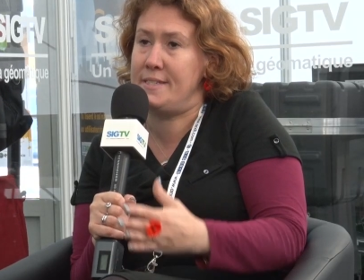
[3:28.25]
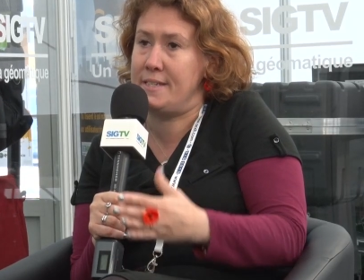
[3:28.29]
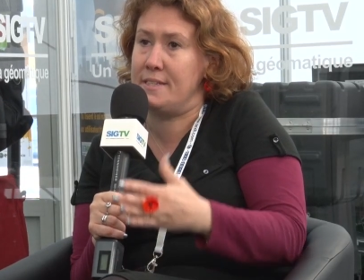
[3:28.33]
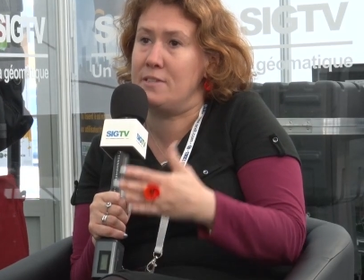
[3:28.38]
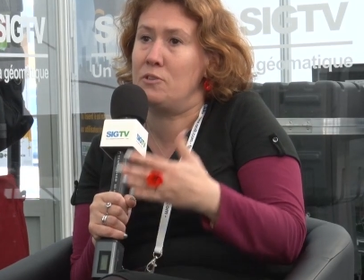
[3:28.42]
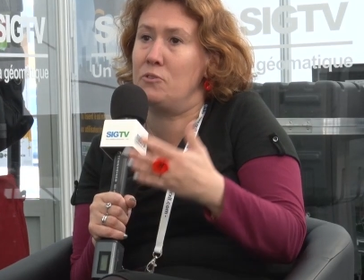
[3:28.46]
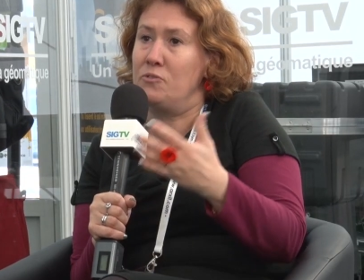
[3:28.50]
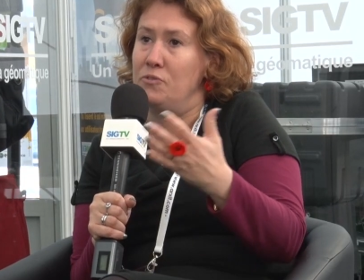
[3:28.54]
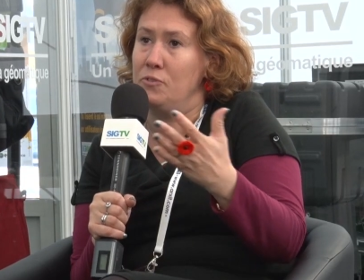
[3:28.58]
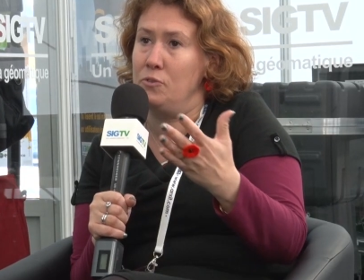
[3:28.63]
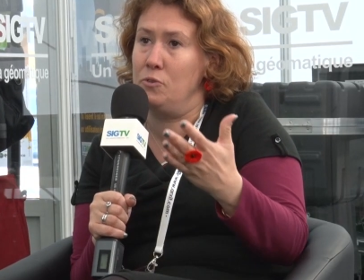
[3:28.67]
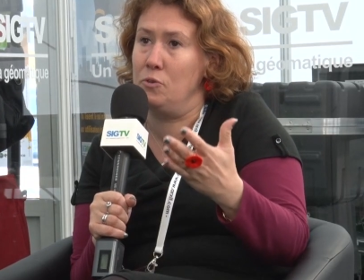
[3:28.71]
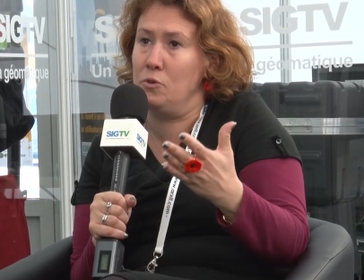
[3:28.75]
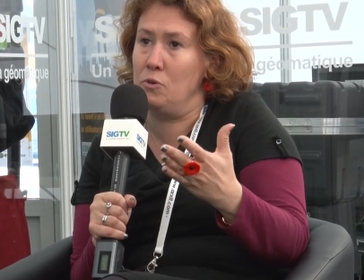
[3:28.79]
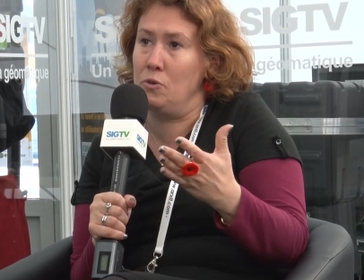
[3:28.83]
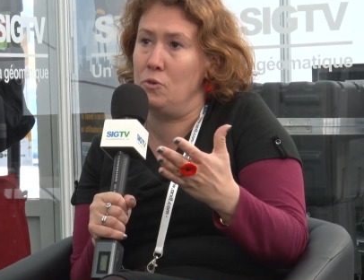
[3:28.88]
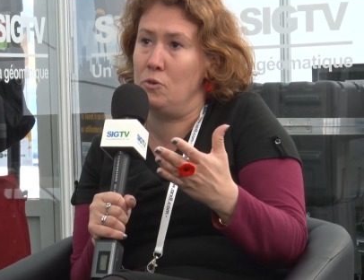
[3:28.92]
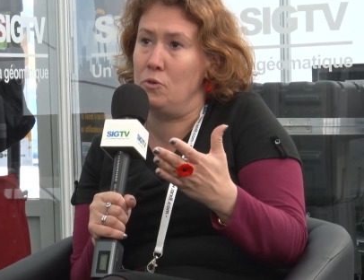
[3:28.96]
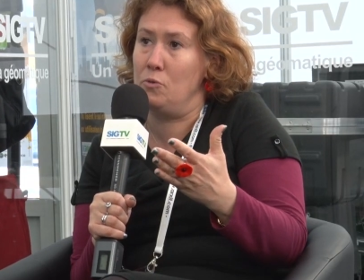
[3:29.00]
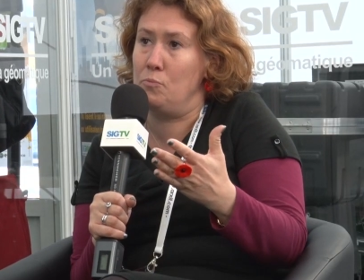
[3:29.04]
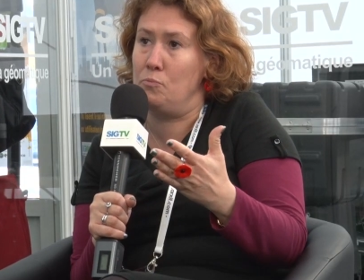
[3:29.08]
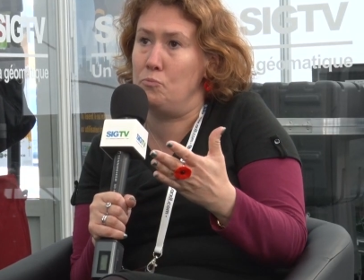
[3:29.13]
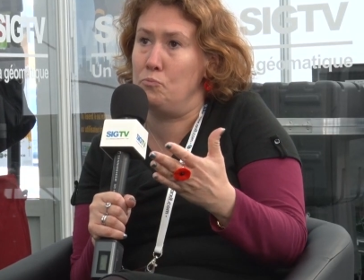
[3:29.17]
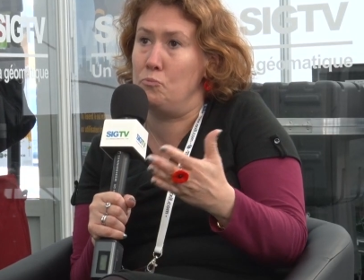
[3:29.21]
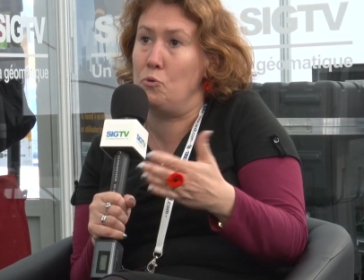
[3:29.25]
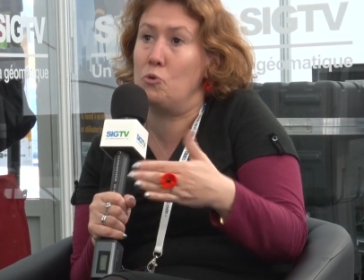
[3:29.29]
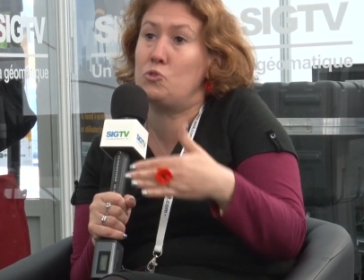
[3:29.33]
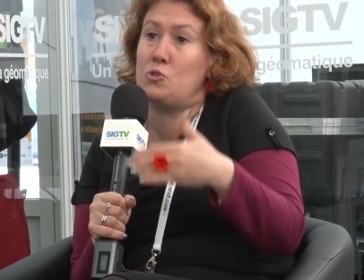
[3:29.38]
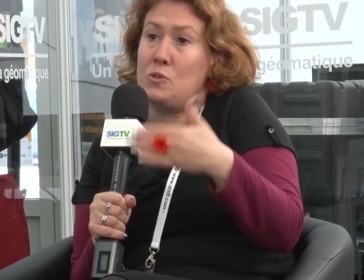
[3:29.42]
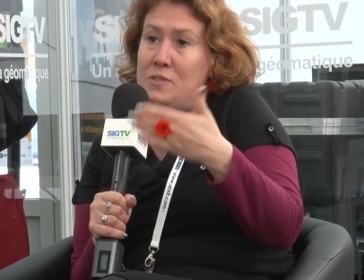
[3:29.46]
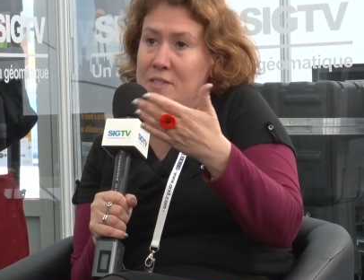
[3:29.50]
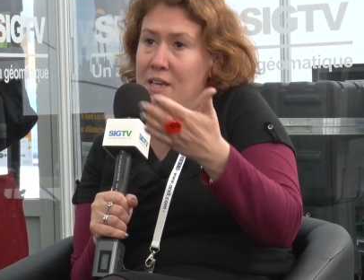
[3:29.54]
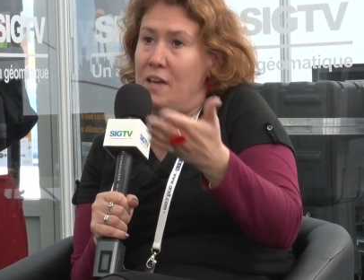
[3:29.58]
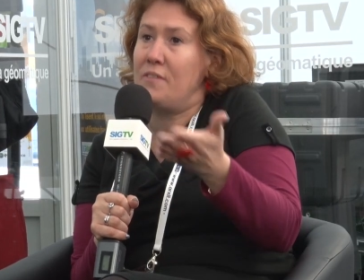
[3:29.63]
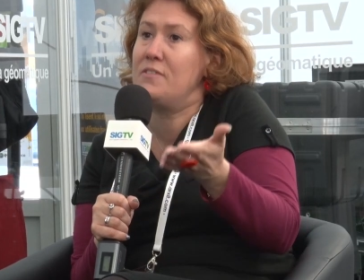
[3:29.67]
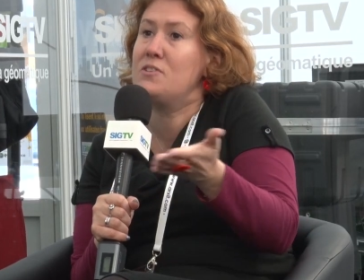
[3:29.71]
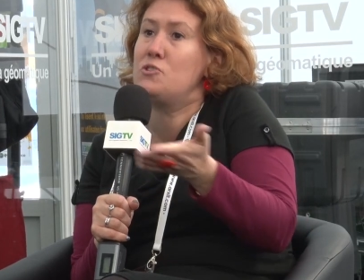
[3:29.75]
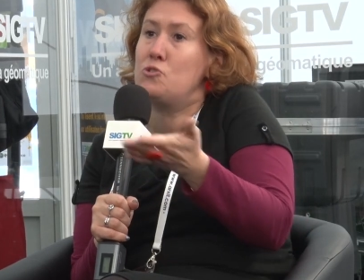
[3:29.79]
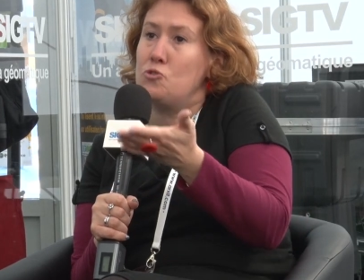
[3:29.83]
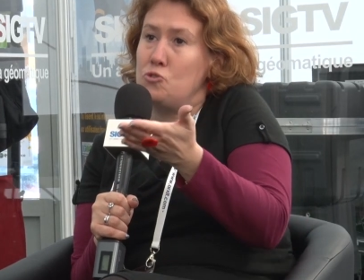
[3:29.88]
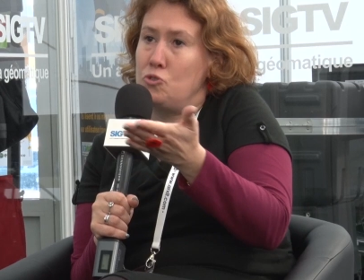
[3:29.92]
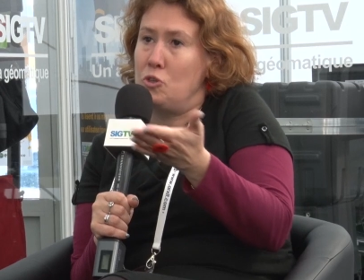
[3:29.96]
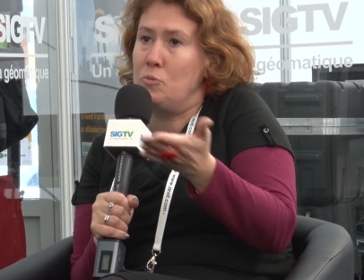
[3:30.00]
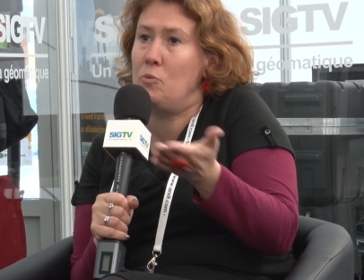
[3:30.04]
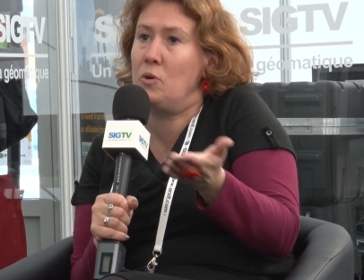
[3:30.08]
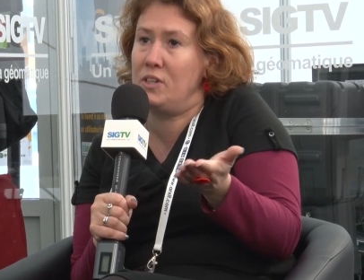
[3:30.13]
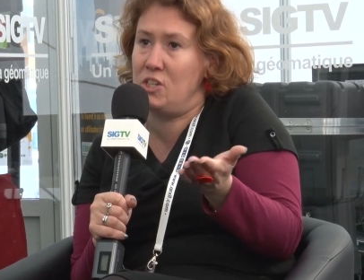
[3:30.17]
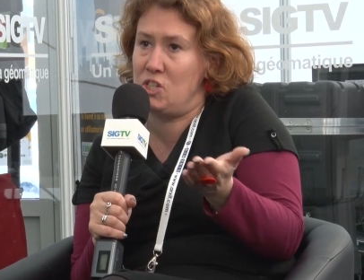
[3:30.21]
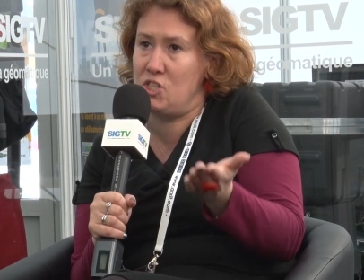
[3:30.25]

c'est de pour ce service justement